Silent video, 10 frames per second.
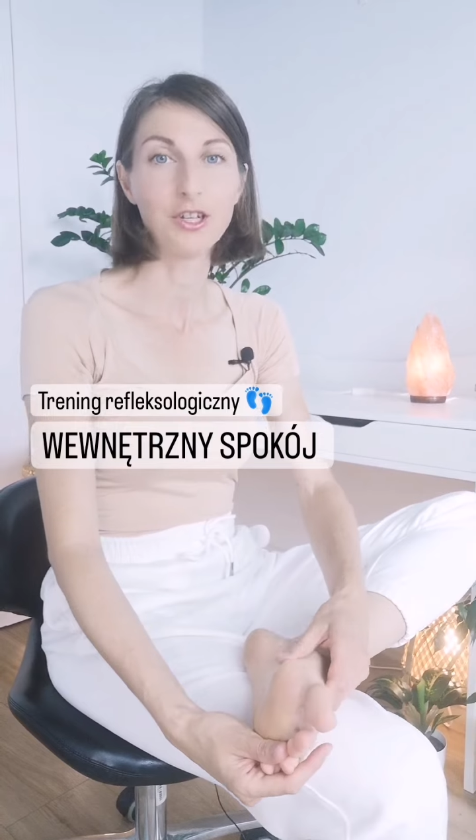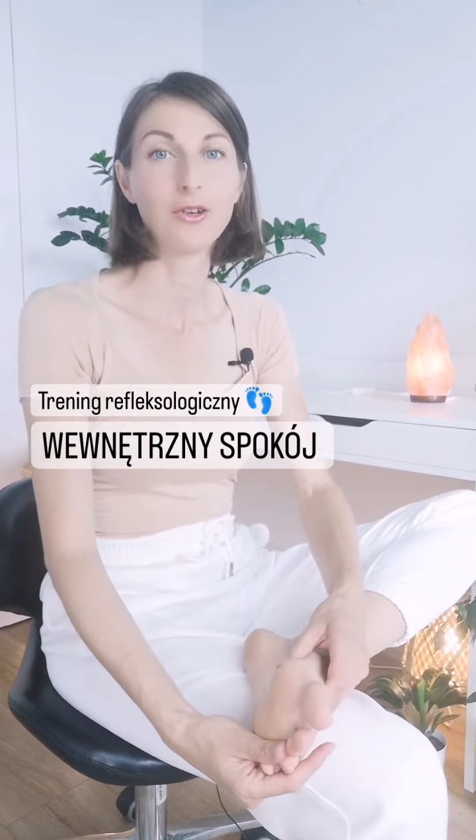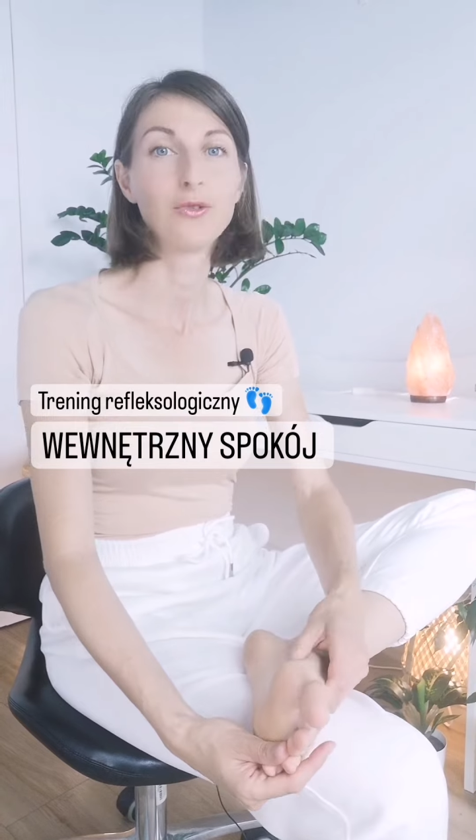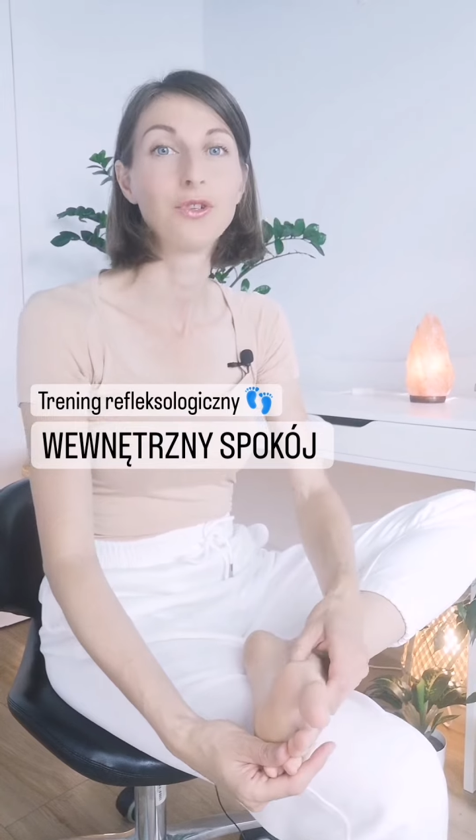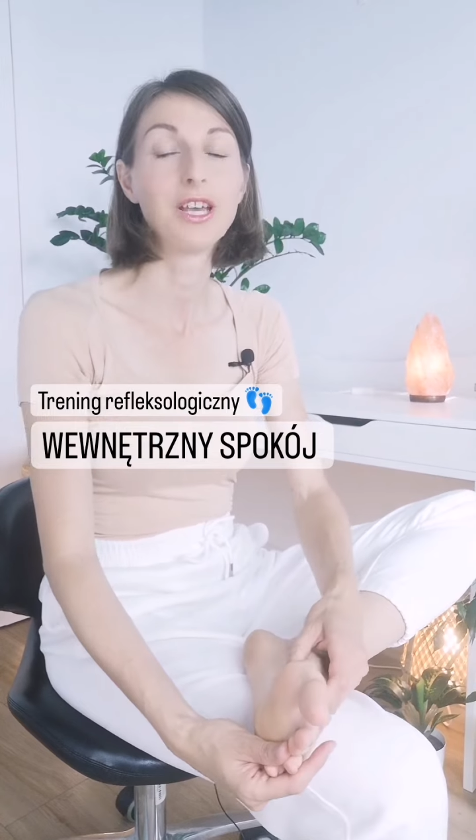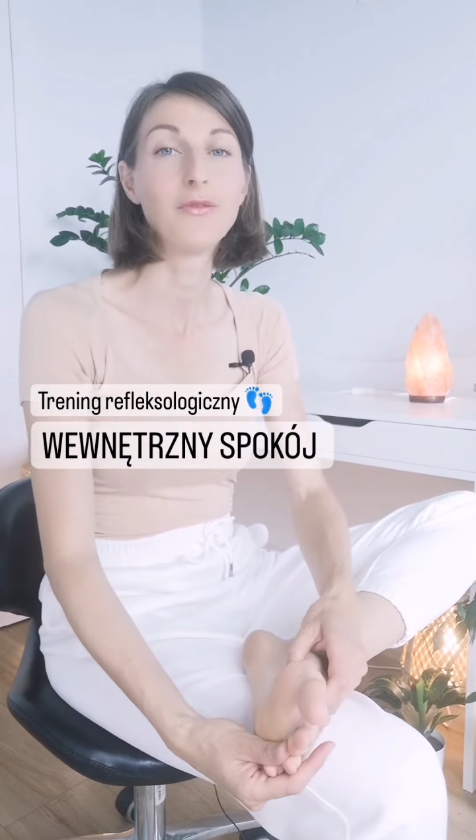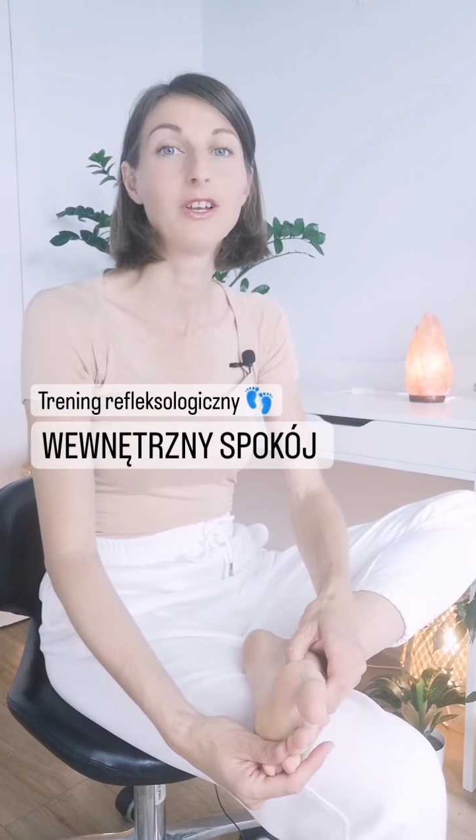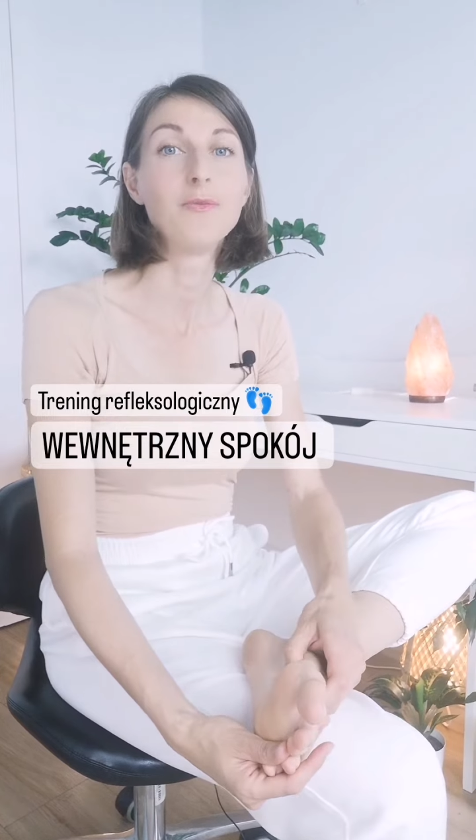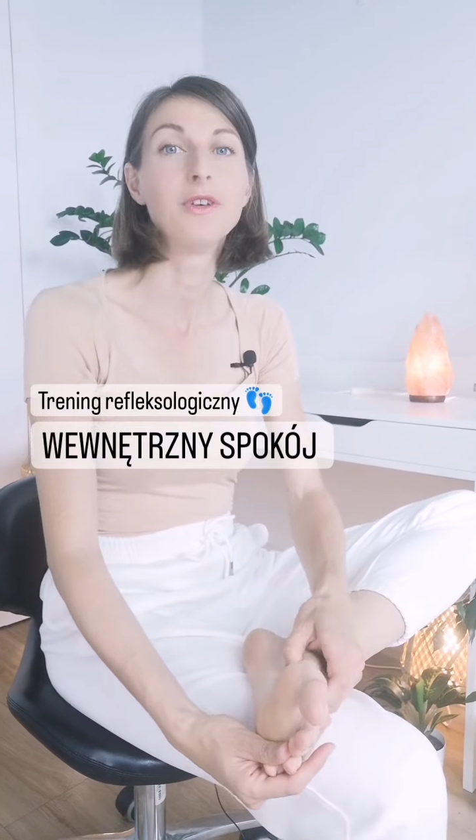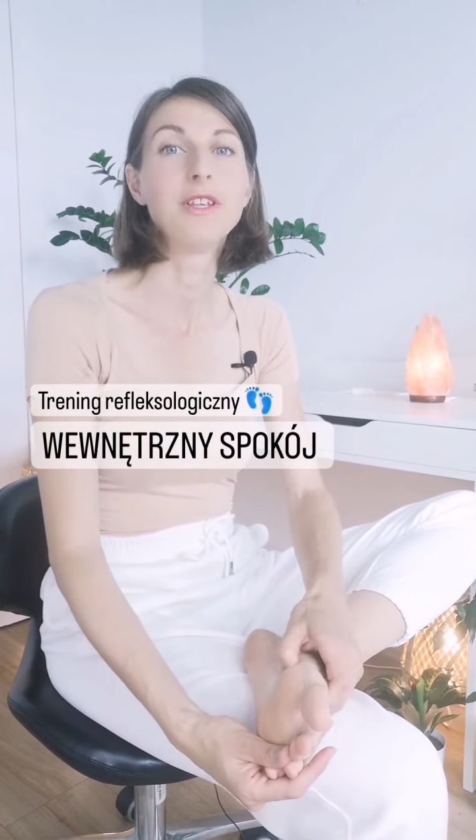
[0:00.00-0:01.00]
że te krótkie
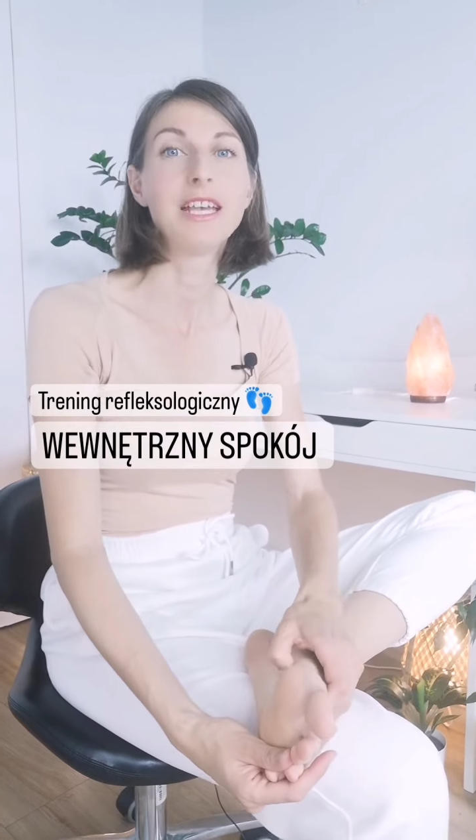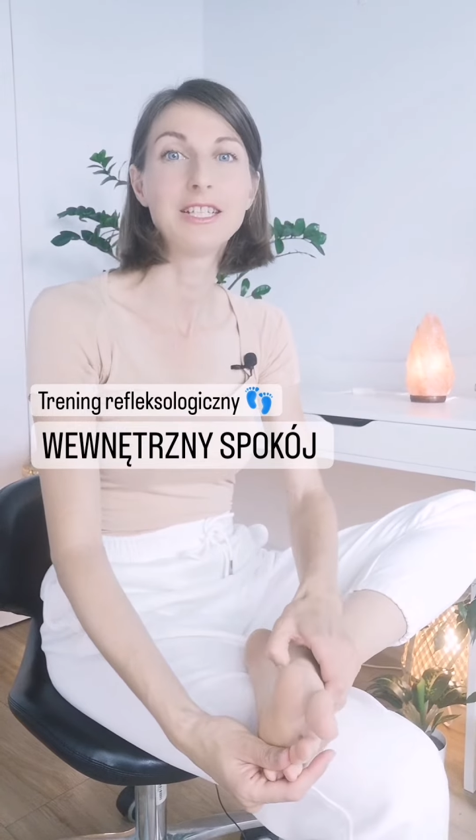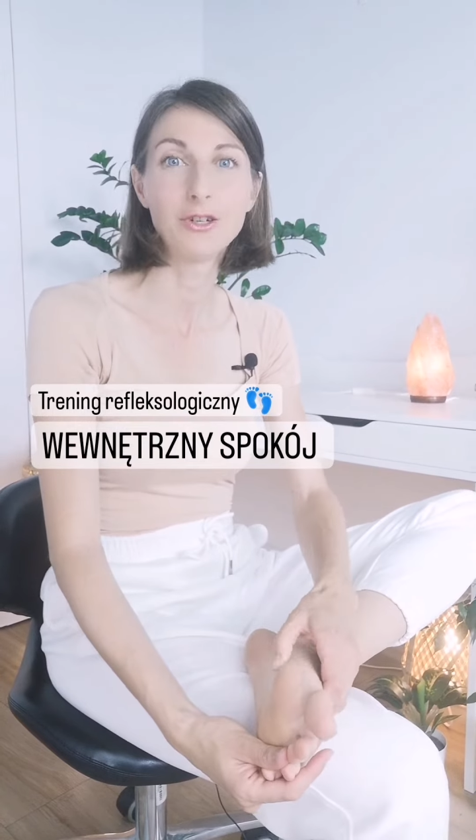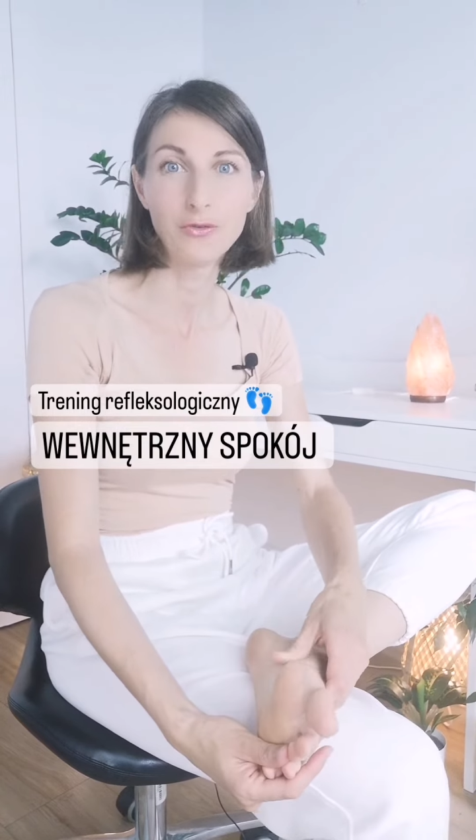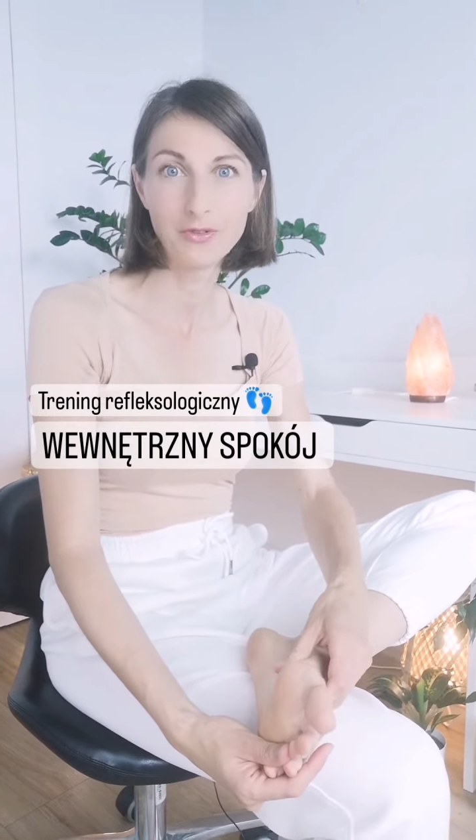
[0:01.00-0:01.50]
filmy nie są